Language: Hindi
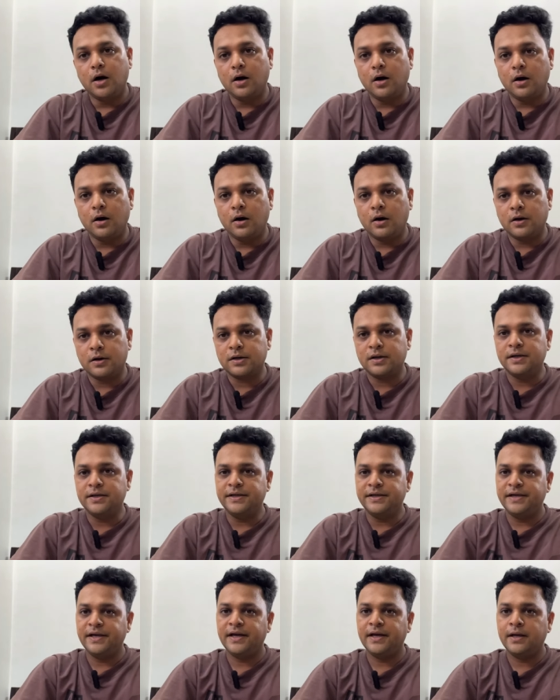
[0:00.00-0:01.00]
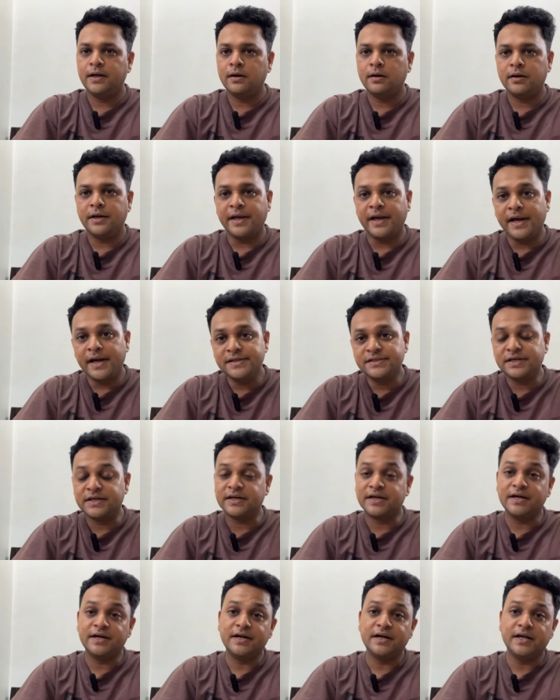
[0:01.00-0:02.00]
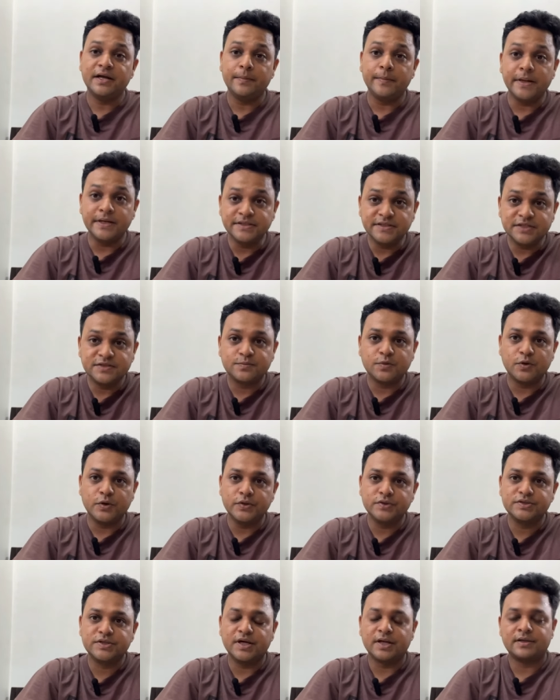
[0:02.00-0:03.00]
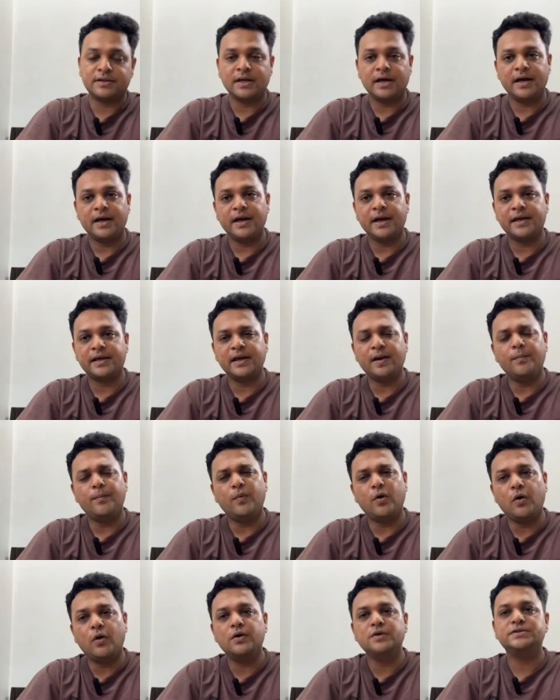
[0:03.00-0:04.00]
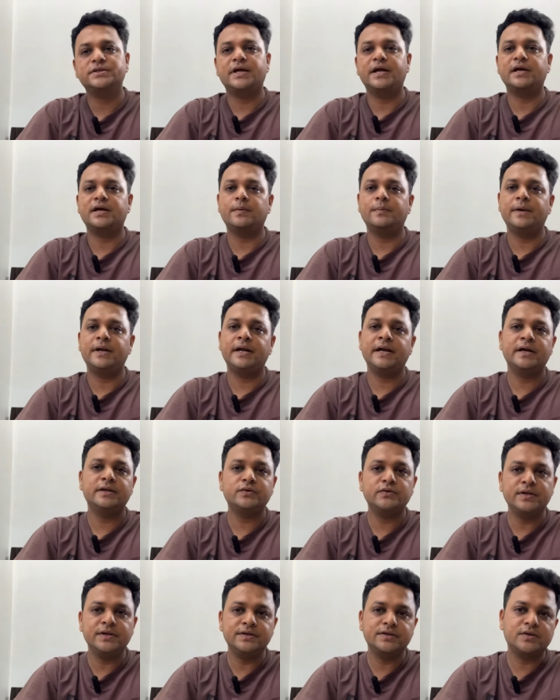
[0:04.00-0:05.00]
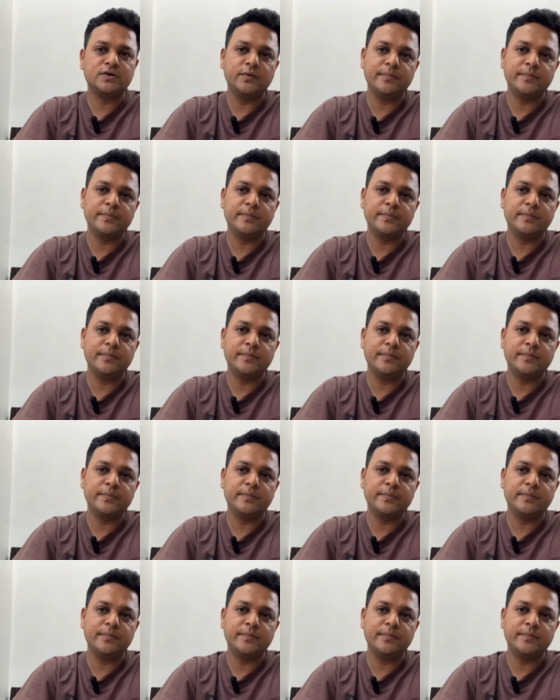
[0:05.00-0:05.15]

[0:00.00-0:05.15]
और ये एआई जनरेटेड इमेजेस प्रोड्यूस करता है क्या बहुत सारे कमेंट आए तो इन